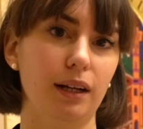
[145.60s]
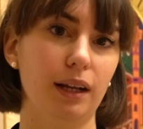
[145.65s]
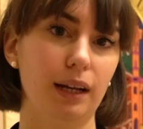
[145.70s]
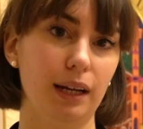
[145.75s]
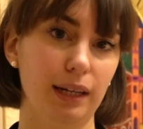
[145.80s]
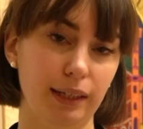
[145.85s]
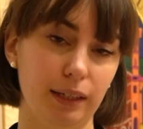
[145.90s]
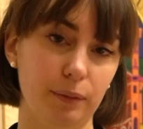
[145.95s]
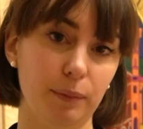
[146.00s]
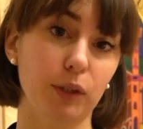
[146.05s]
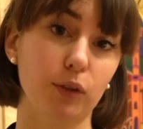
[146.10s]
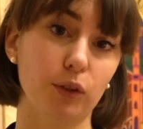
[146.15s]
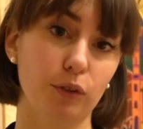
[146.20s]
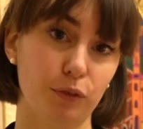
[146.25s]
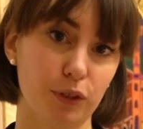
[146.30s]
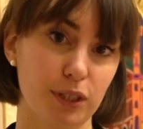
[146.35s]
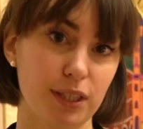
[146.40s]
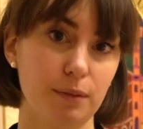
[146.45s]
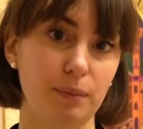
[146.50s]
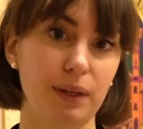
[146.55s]
L'allenamento di
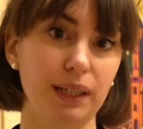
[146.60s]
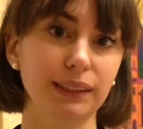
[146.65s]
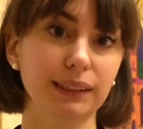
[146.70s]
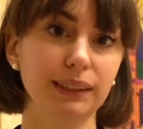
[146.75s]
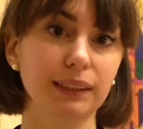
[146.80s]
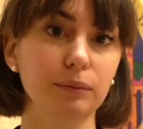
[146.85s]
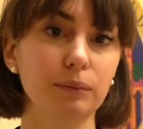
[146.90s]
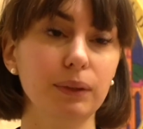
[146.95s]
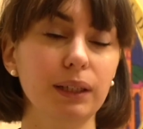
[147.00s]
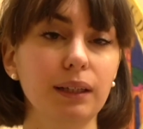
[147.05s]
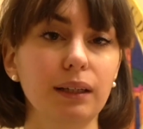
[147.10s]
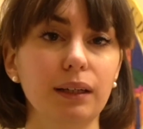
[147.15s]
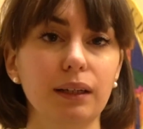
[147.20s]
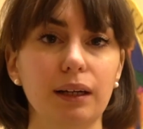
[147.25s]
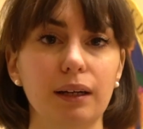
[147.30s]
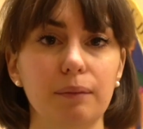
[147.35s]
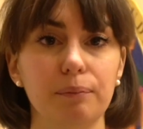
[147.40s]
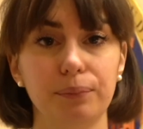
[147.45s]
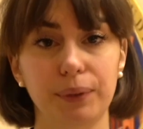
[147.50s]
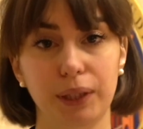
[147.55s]
forza massima
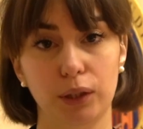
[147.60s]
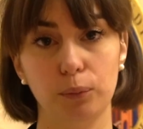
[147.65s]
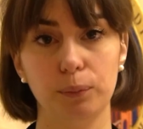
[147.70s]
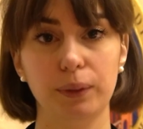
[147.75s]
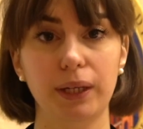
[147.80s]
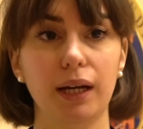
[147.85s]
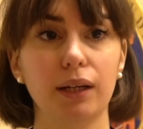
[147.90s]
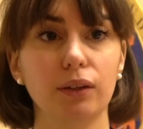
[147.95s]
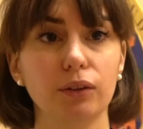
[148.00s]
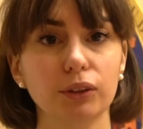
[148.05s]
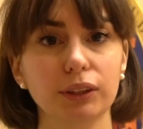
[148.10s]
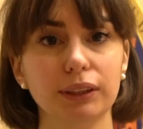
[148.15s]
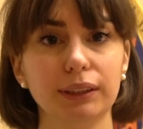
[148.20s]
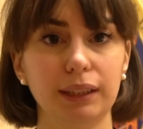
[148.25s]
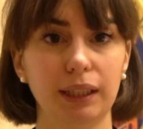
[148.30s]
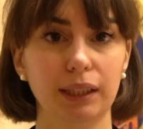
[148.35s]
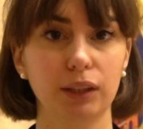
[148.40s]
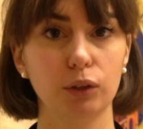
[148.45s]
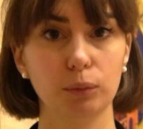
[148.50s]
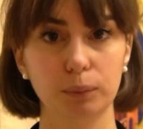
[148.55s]
piano piano
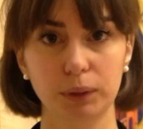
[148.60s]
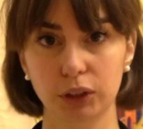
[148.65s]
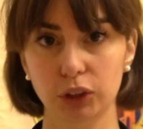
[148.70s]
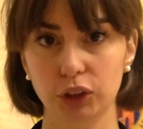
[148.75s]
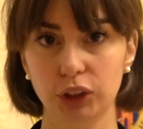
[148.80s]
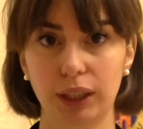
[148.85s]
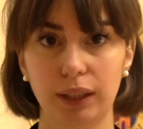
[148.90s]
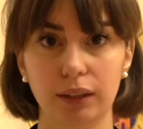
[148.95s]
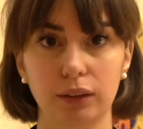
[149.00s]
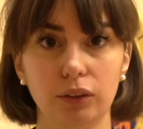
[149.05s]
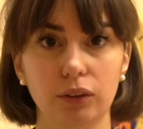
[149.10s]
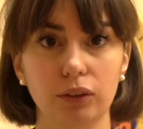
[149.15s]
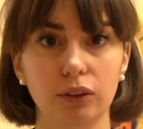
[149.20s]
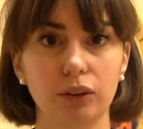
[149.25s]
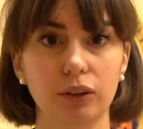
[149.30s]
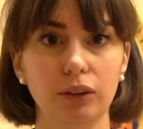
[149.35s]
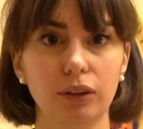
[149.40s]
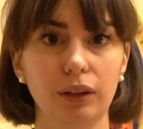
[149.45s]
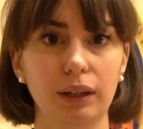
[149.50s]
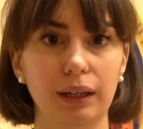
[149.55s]
sta
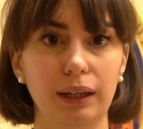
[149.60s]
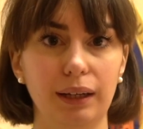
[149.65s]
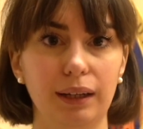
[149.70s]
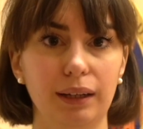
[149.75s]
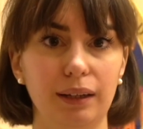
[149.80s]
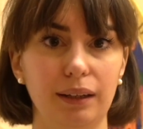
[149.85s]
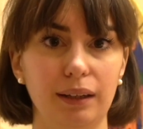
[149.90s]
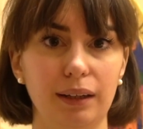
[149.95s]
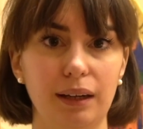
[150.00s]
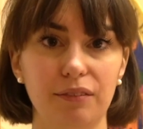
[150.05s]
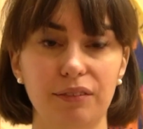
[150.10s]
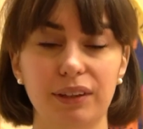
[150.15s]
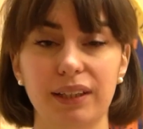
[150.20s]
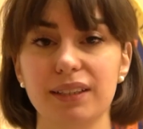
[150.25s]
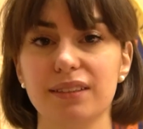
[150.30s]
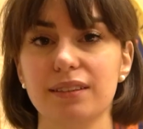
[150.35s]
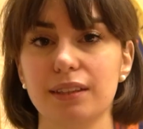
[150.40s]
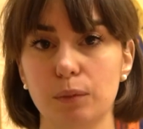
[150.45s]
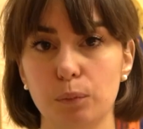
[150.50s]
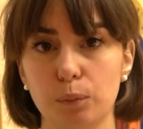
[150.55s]
incominciando a
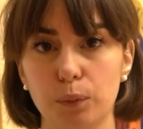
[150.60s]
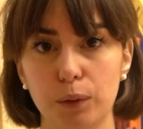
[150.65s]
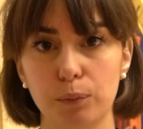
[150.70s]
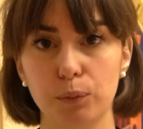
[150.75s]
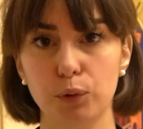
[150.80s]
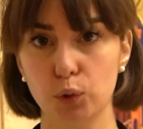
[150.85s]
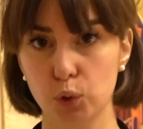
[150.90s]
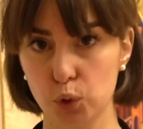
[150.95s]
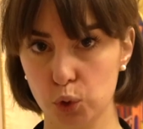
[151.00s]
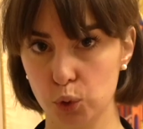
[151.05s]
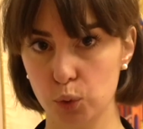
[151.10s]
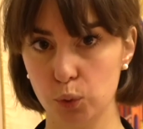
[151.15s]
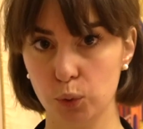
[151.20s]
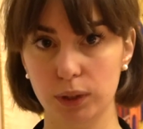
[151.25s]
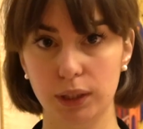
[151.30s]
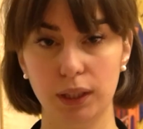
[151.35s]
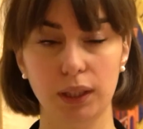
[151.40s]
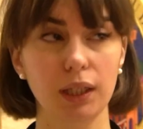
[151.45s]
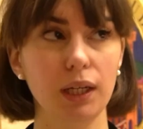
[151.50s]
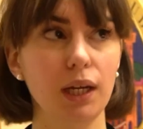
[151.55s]
avere sempre più
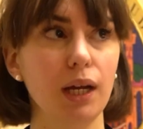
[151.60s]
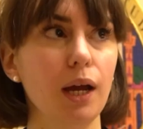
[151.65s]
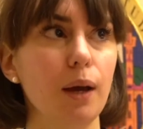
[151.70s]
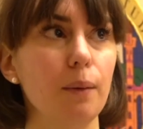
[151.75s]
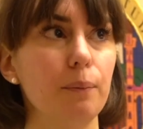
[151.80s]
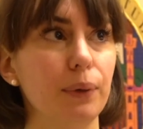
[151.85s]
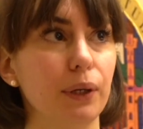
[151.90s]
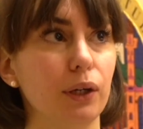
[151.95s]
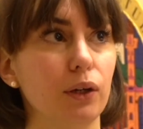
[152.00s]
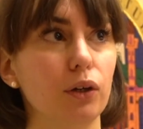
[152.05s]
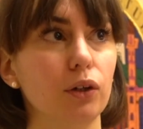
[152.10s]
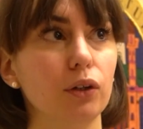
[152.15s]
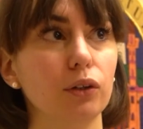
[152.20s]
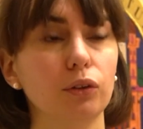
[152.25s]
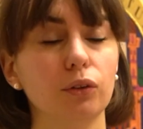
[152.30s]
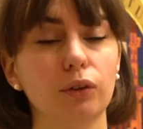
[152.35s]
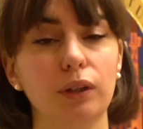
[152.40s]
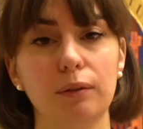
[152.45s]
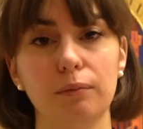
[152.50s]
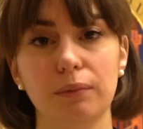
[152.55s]
studi, però
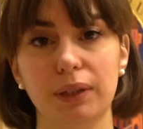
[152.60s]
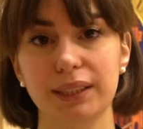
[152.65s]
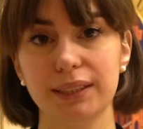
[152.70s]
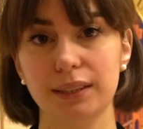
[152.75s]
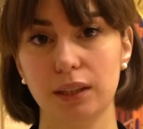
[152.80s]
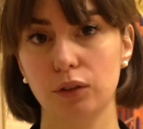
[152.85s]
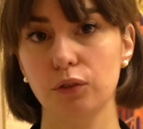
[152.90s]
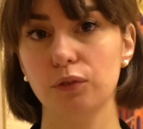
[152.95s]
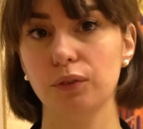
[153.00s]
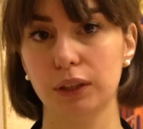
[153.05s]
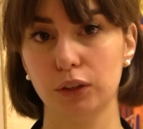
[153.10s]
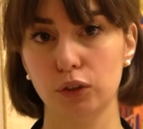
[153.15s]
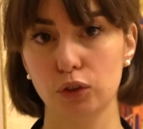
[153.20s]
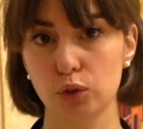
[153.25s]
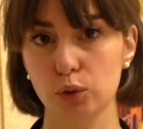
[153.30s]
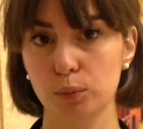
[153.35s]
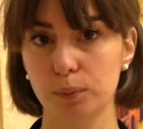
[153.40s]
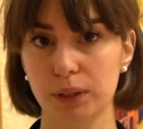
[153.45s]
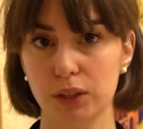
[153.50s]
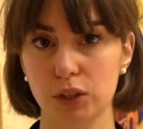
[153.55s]
non è mai stato fatto
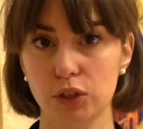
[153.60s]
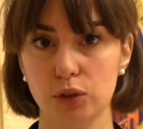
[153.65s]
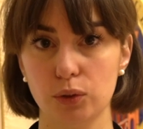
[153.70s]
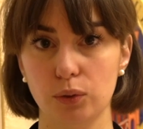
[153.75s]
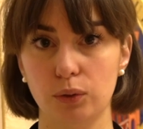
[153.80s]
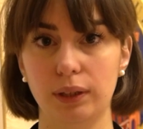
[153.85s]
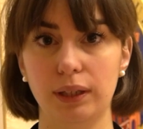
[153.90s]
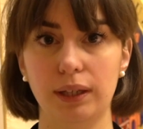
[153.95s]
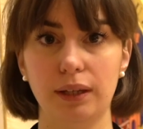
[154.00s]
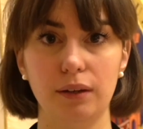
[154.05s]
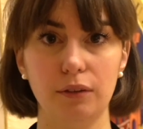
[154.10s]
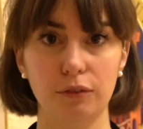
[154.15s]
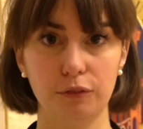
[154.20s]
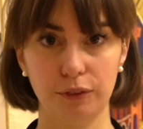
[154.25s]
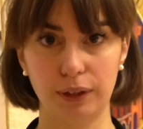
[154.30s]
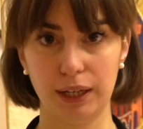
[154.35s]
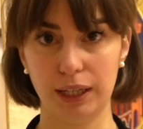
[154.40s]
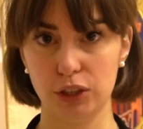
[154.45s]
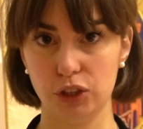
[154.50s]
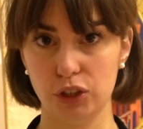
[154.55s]
su persone
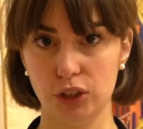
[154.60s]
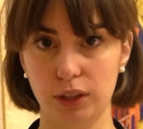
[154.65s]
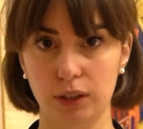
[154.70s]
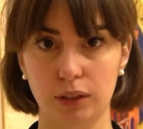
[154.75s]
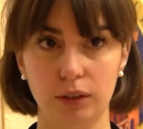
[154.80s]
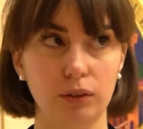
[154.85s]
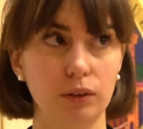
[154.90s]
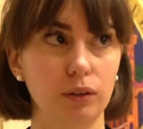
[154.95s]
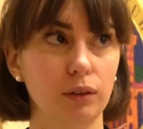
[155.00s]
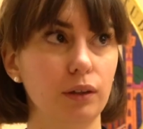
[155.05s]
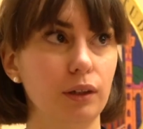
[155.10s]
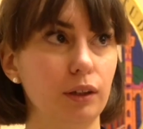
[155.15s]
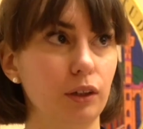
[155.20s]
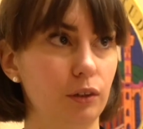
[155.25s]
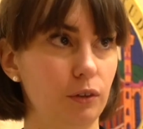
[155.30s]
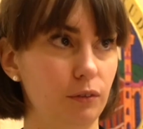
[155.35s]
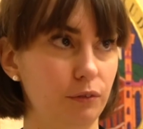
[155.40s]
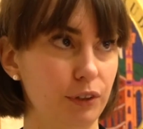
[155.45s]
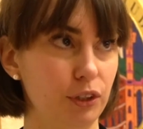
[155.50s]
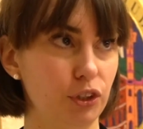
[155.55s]
fragili,
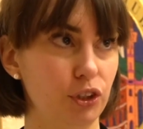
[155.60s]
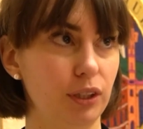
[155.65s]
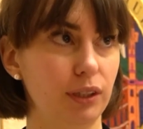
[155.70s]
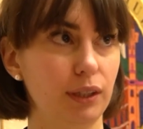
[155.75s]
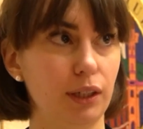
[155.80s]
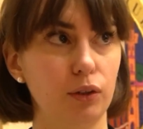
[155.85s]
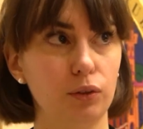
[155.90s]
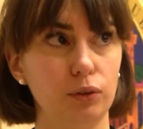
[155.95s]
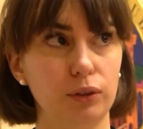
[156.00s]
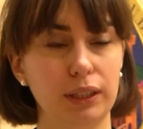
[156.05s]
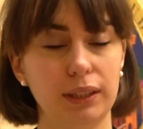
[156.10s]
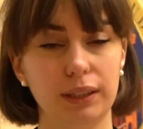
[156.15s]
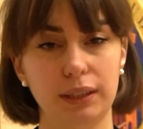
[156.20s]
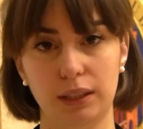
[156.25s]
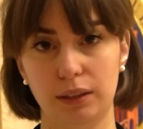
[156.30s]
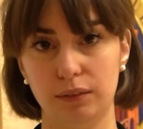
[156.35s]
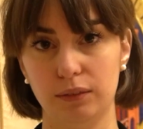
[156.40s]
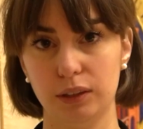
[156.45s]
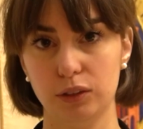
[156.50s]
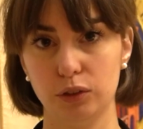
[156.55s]
con fragilità
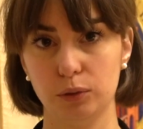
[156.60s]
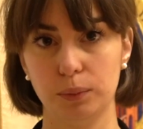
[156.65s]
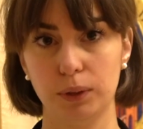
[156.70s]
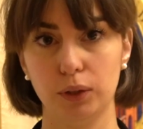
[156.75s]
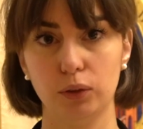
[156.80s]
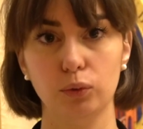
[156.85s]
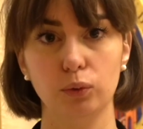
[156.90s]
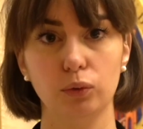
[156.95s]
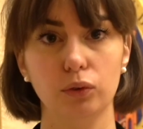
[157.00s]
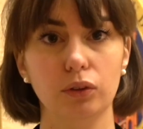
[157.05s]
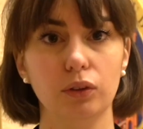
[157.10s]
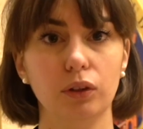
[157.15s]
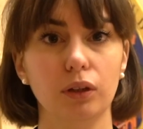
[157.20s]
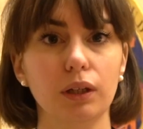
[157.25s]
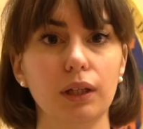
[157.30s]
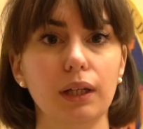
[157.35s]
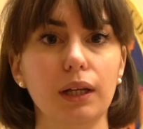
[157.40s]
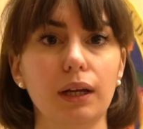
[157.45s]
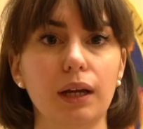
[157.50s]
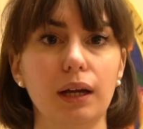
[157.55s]
cognitiva soprattutto.
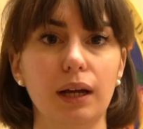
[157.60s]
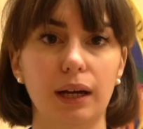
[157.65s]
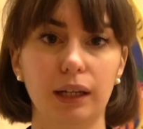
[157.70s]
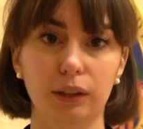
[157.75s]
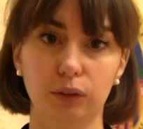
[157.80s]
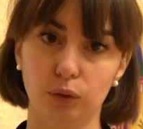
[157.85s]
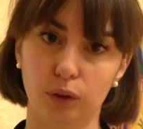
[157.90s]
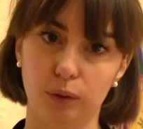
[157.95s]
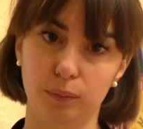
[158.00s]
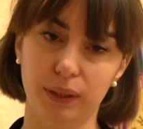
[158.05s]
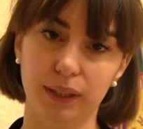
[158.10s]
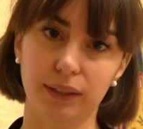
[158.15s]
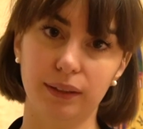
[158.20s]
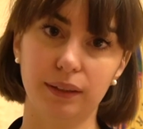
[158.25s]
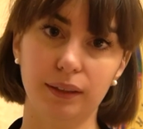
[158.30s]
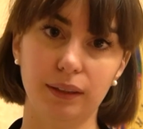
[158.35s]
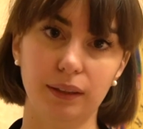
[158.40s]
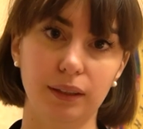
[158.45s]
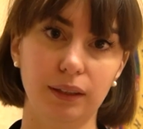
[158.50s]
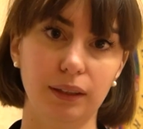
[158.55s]

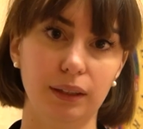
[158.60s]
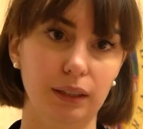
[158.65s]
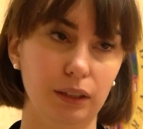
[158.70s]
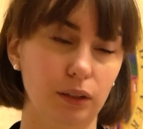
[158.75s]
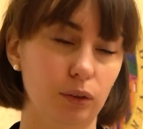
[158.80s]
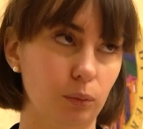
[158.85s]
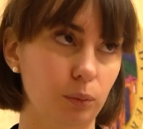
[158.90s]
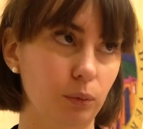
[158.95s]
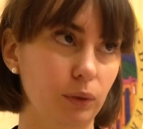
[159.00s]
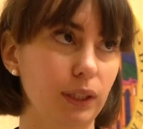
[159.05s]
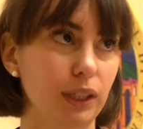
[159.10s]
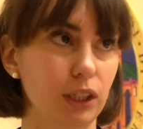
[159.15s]
Attualmente il gruppo di